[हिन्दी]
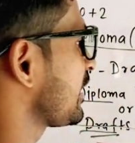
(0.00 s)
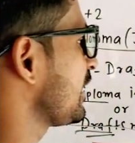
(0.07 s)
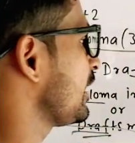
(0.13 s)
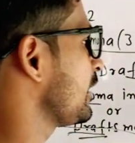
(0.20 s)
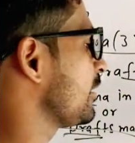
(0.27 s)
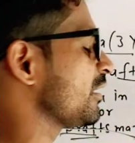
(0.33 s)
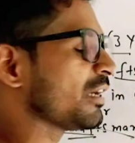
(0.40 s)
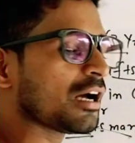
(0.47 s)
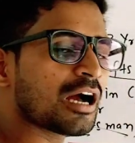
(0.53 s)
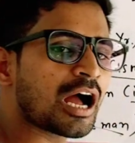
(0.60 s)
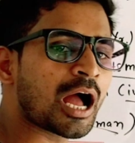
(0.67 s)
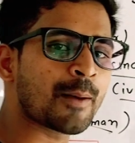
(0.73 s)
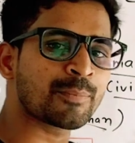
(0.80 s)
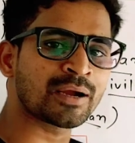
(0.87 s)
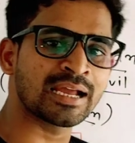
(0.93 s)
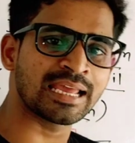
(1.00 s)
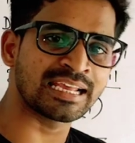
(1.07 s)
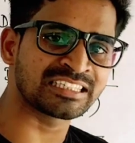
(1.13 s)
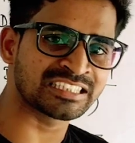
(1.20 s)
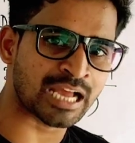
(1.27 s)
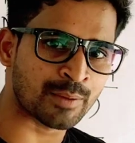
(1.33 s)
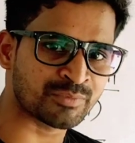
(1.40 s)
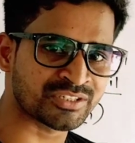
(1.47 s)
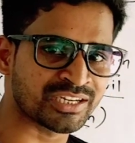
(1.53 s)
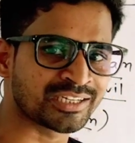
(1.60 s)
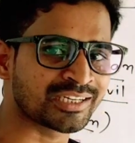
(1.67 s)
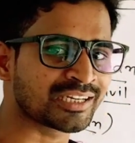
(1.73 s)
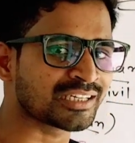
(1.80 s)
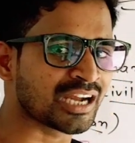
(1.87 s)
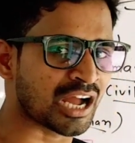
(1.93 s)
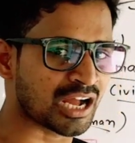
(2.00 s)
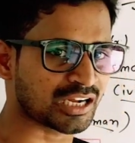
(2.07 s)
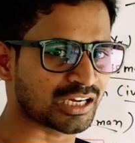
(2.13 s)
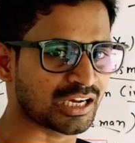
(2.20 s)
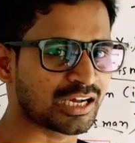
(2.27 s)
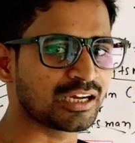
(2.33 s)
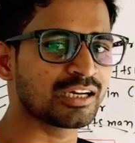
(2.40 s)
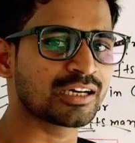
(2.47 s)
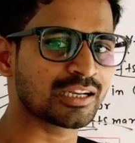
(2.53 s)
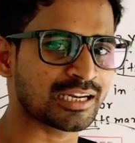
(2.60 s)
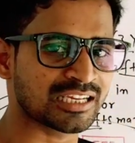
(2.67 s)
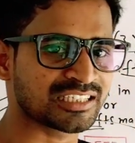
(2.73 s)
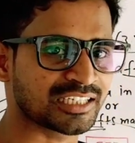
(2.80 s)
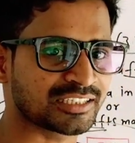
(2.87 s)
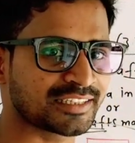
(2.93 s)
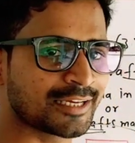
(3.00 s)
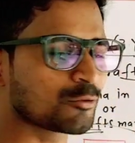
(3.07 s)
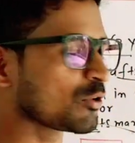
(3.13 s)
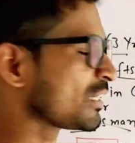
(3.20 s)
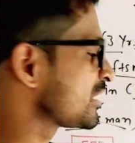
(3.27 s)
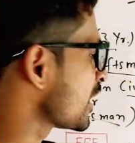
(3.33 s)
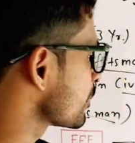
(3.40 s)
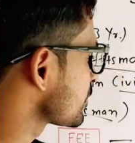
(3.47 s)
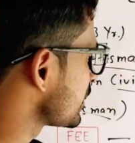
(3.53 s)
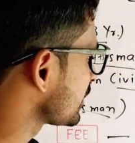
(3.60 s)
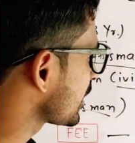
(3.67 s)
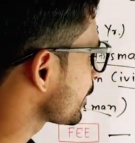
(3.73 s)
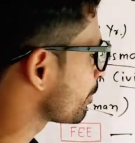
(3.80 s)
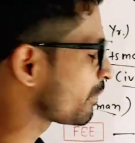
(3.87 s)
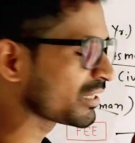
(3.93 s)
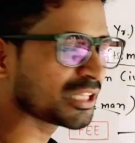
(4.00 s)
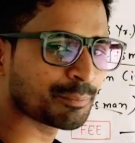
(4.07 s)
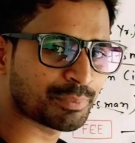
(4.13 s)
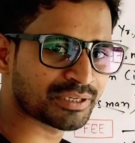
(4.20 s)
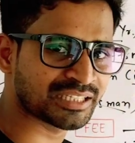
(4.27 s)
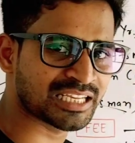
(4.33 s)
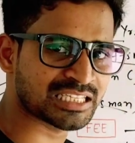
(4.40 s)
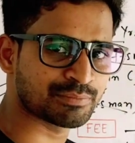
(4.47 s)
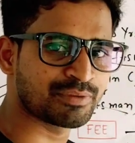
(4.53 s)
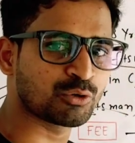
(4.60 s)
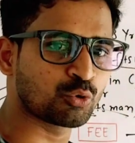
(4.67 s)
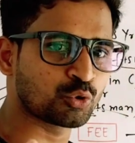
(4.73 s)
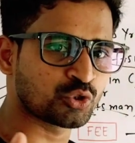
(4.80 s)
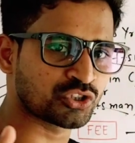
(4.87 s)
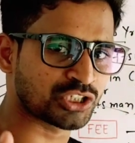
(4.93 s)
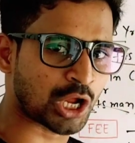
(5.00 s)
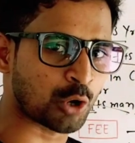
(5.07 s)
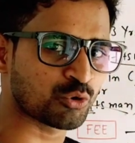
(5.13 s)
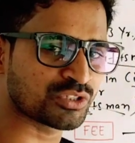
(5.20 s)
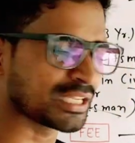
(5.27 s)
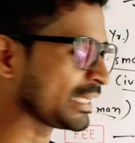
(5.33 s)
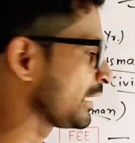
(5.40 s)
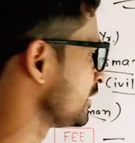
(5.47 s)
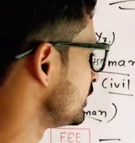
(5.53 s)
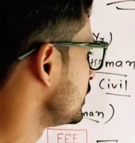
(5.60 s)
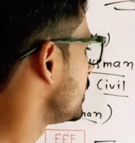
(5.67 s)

हैं कि आपका एग्जाम सेंटर कहाँ कहाँ रह सकता है तो एग्जाम सेंटर मध्य प्रदेश में कुछ टाउन्स हैं